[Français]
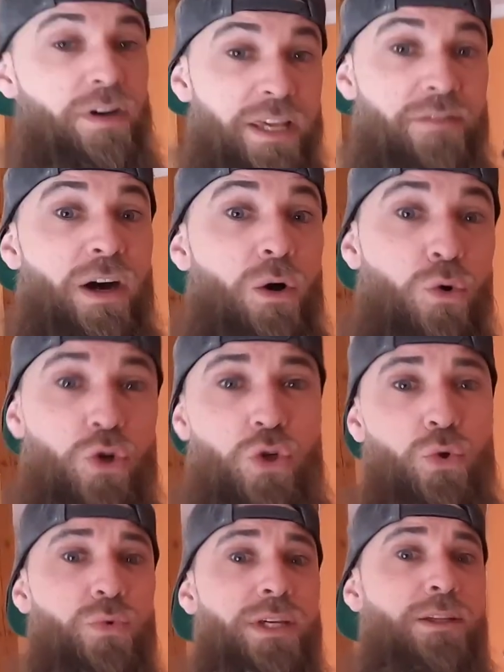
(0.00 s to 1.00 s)
va y avoir
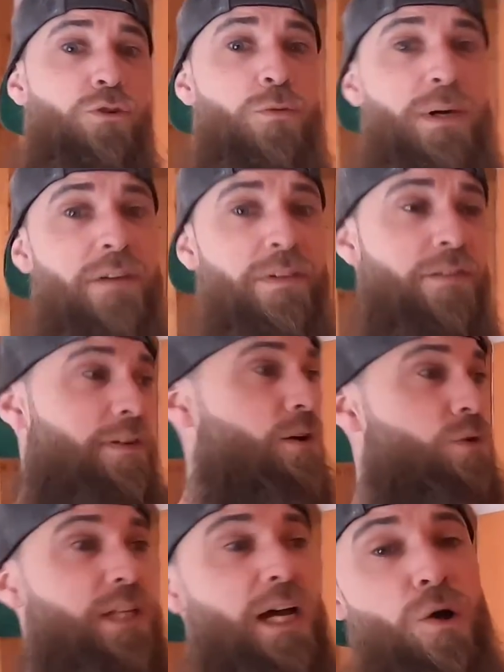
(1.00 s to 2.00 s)
aujourd'hui et demain avec
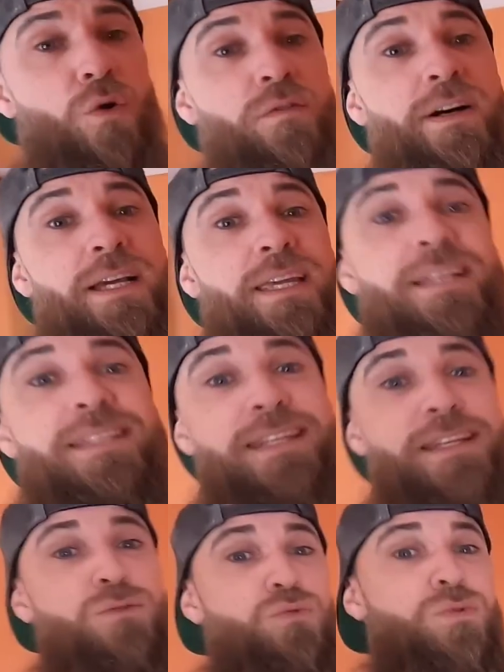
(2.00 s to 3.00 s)
Valentin, on va
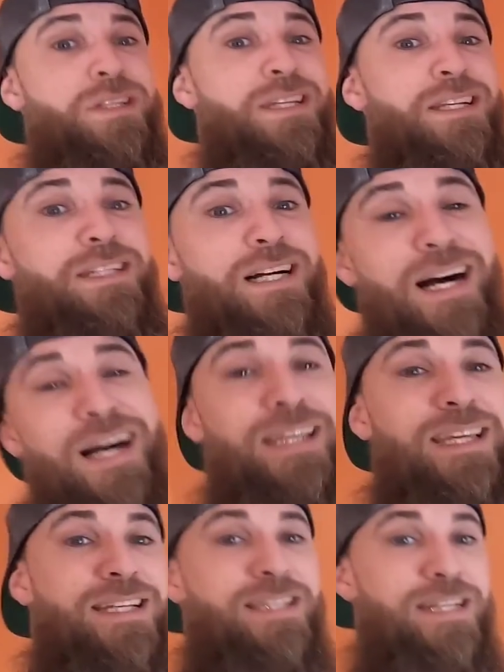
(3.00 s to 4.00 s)
casser tout ce qu'il y a à
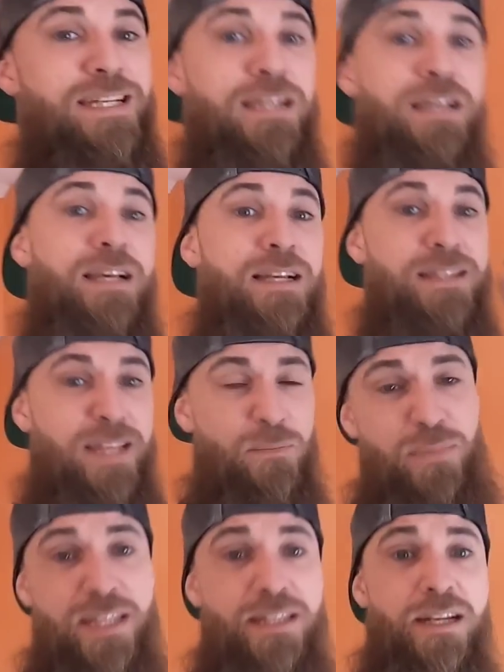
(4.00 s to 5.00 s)
casser.
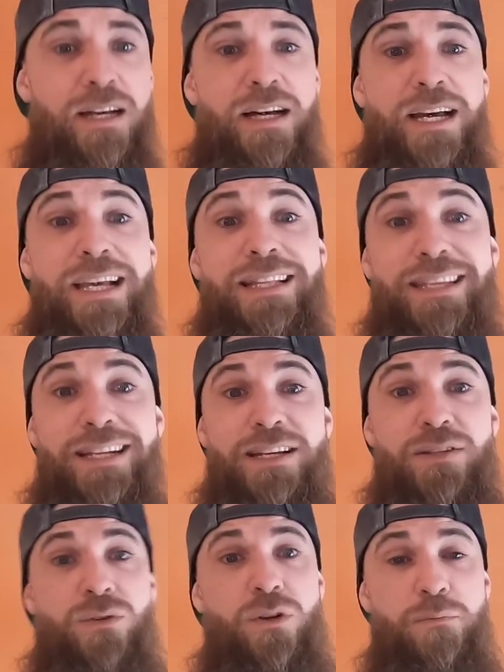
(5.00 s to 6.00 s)
Cette pièce-là a été
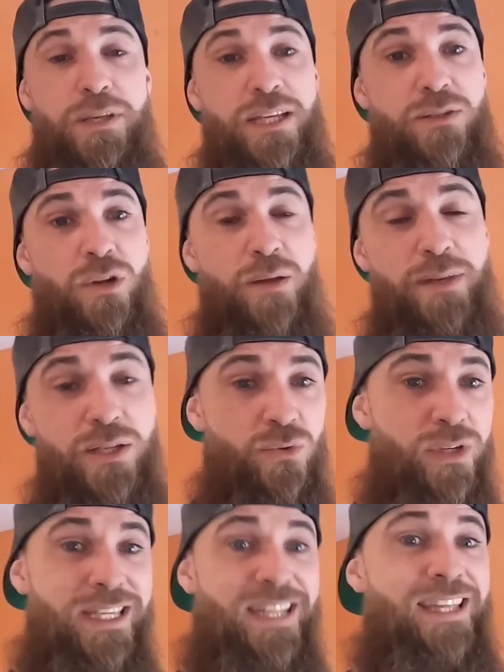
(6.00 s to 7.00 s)
la seule pièce de la
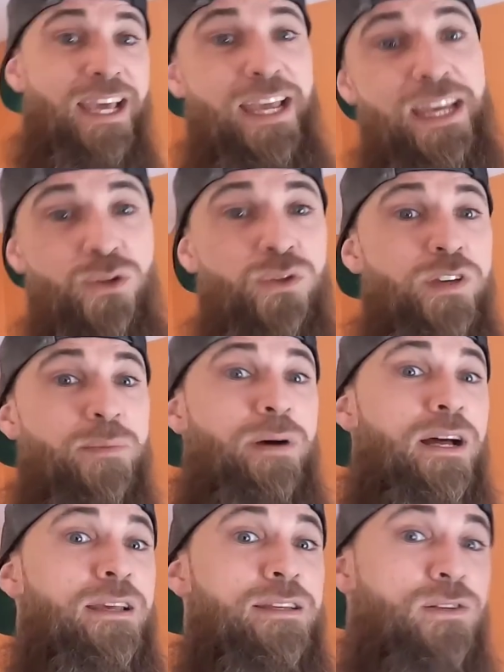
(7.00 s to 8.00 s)
maison qui a été rénovée
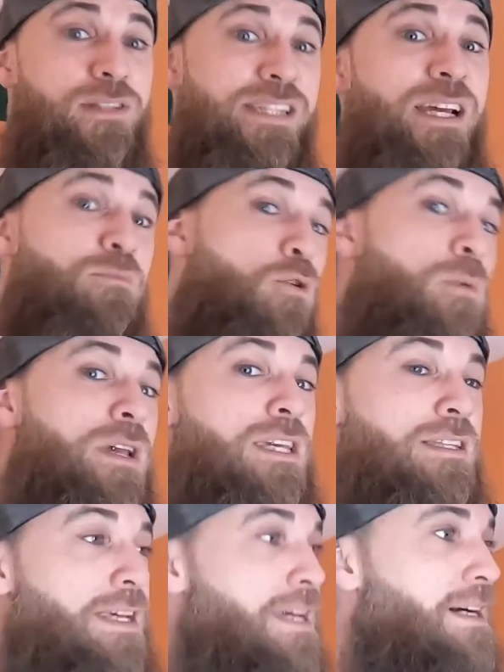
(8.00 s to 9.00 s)
par les anciens
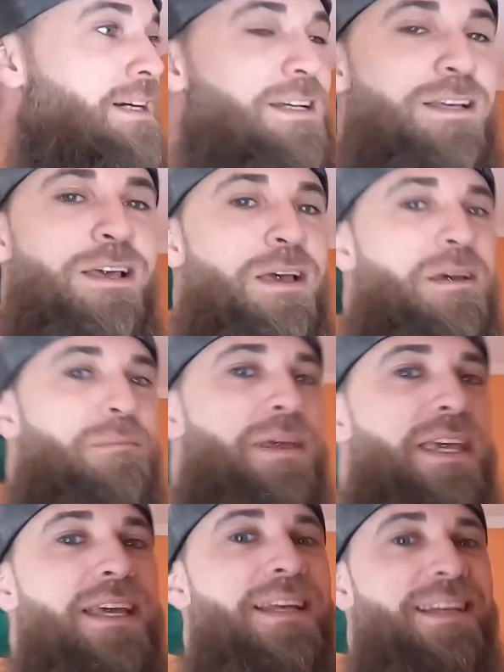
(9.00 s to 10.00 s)
propriétaires,
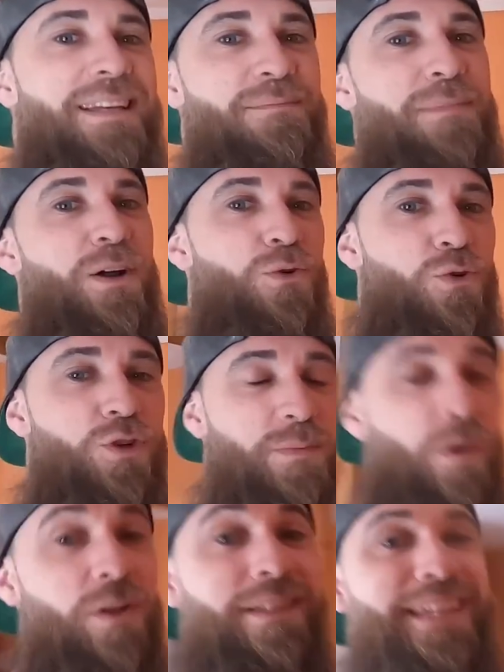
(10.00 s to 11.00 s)
mais
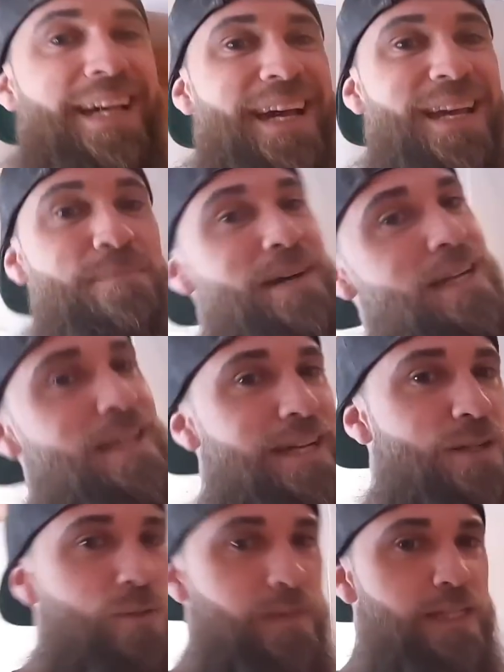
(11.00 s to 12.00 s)
malheureusement très mal
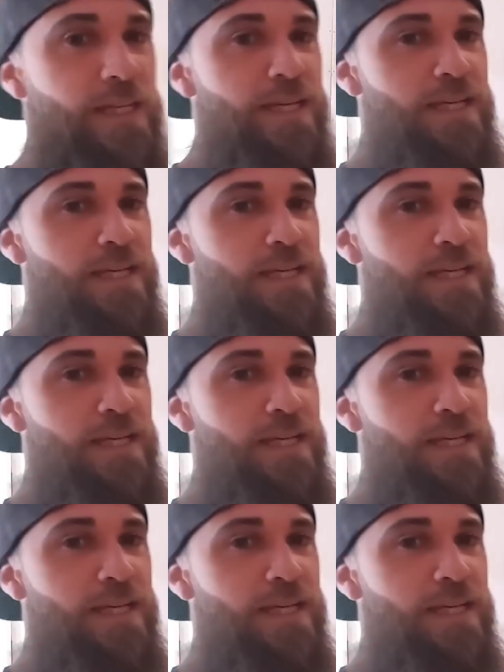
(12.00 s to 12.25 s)
rénové.